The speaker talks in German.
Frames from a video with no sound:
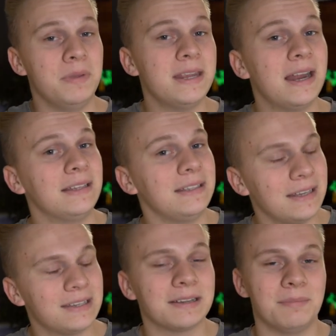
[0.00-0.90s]
Bilder,
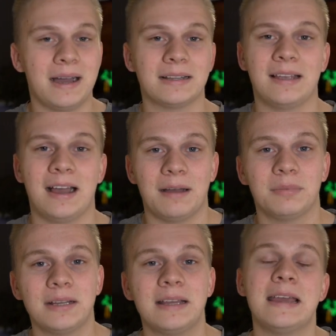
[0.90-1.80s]
die ich gemacht
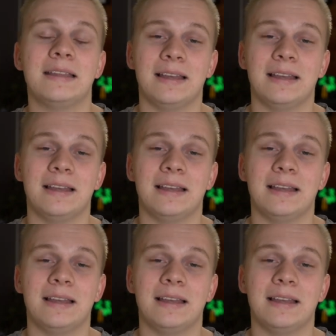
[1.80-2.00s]
habe.